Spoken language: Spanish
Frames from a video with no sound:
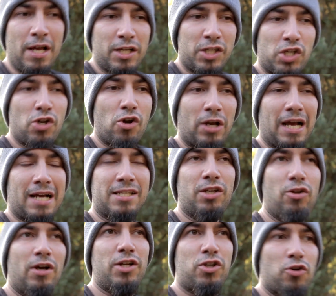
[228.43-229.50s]
sino que ha
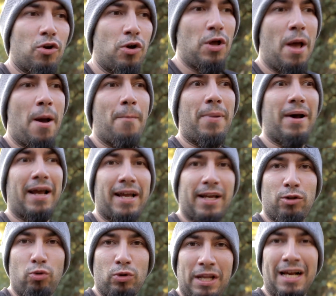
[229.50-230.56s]
sido hecho para
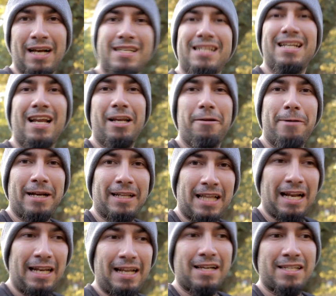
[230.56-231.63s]
que tú tengas la
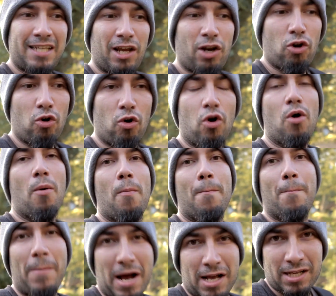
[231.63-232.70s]
libertad de hacerlo
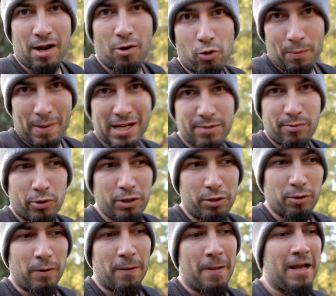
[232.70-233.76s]
más, aún más
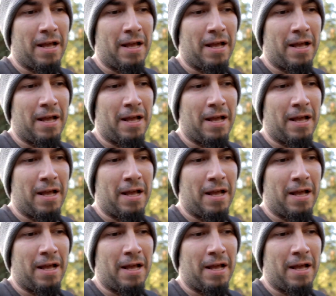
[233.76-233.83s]
bonito.